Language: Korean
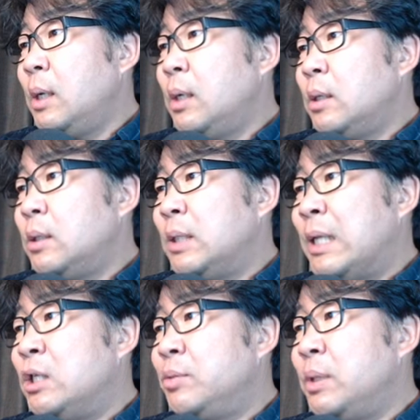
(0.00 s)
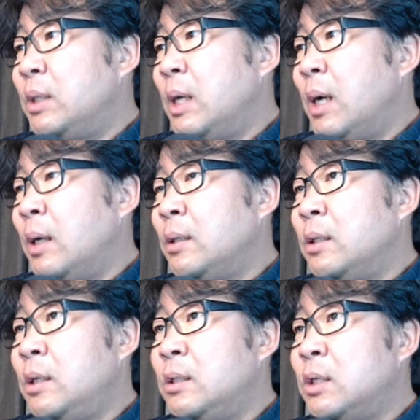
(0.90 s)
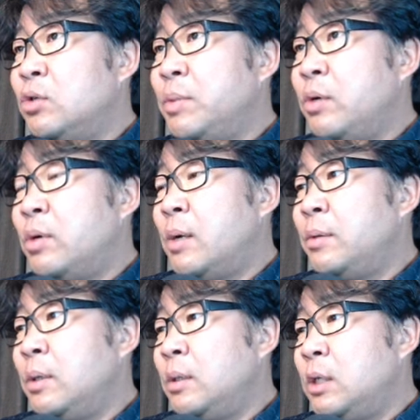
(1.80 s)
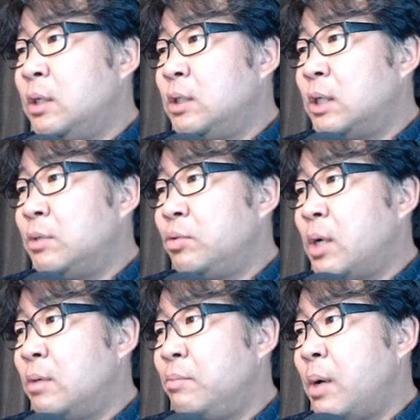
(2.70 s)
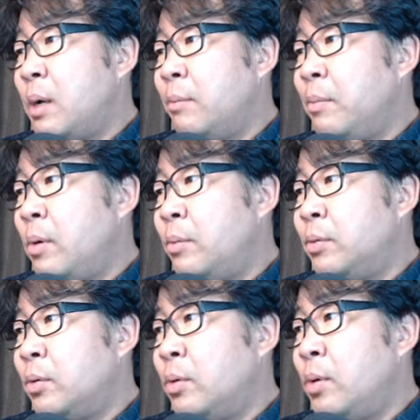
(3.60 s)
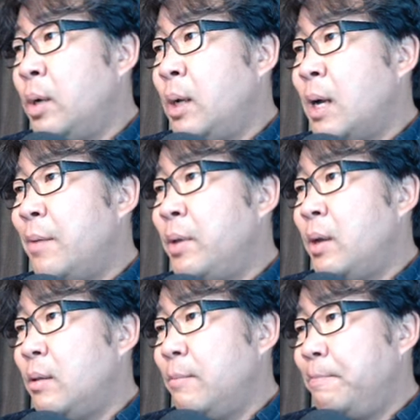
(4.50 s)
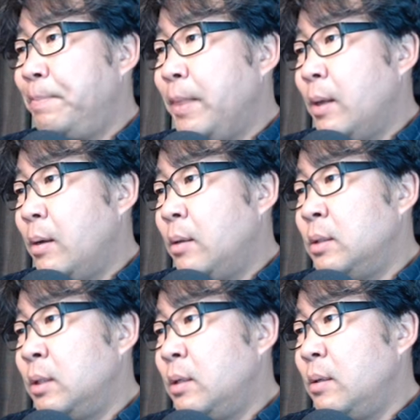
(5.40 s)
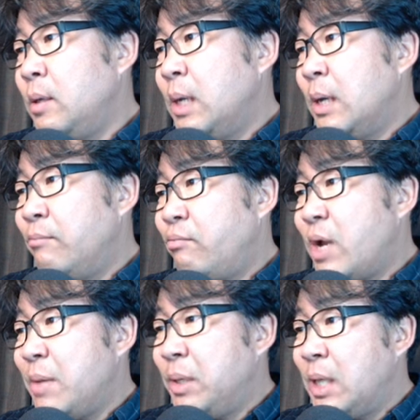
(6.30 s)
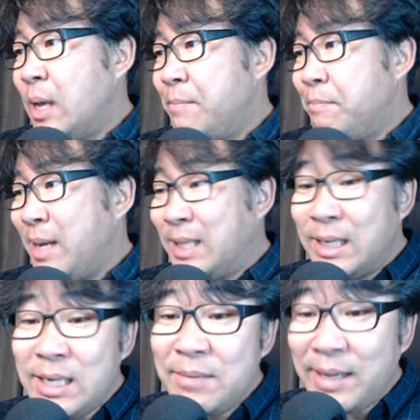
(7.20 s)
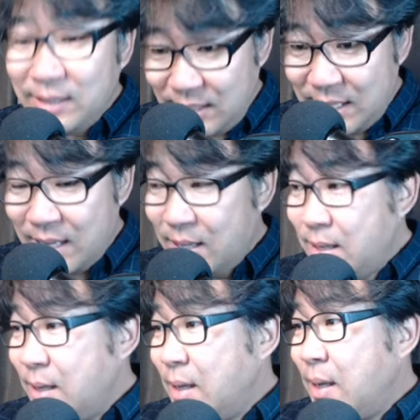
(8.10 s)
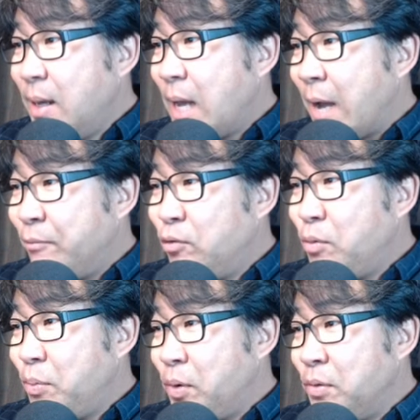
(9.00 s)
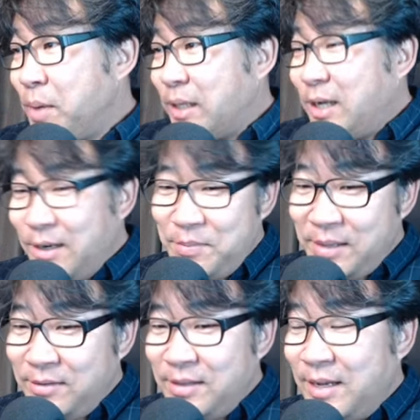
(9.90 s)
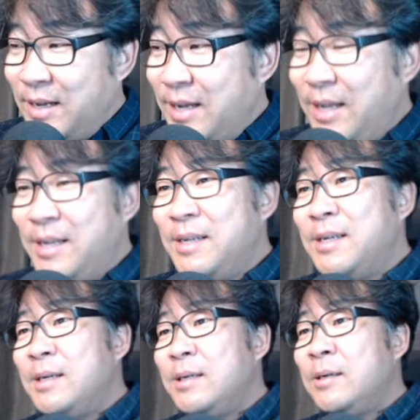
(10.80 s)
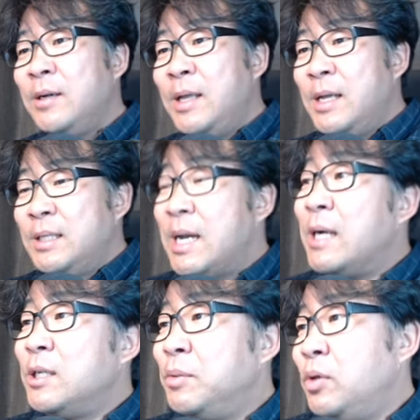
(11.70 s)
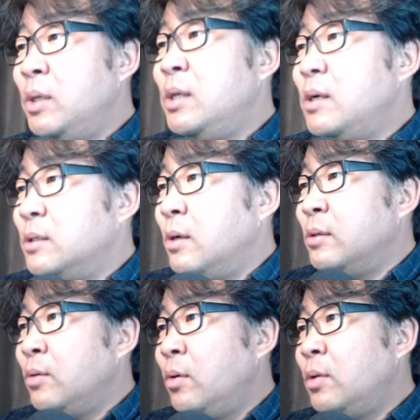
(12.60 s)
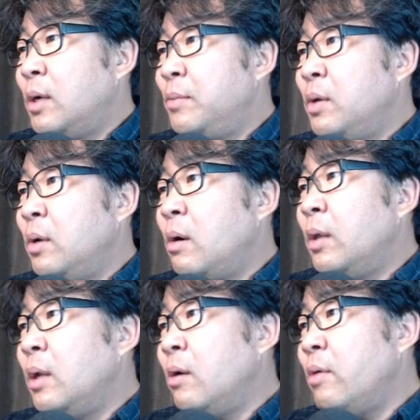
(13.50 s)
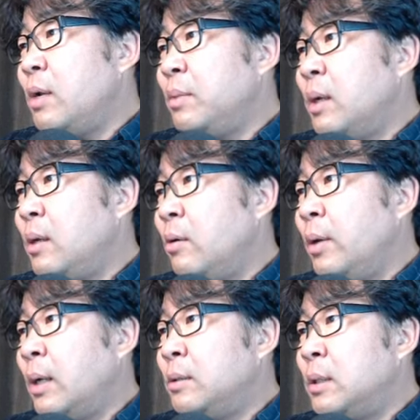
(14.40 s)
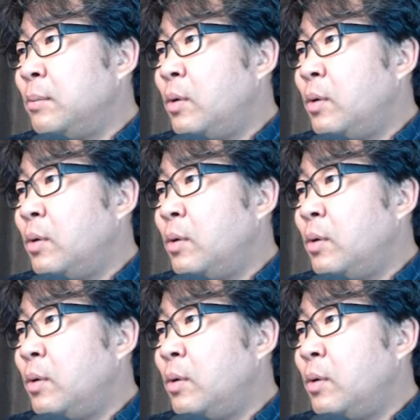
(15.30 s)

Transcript: 그런 단점이 있다. 근데 디귿자 집으로 하는 방법으로 하면 어쨌든 프라이빗한 마당을 만든다. 아무도 못 보는 마당을 만든다. 그거에 대한 장점이 또 있는 거죠. 그래서 여기로 들어가면 여기 거의 다 현관입니다. 여기가 이제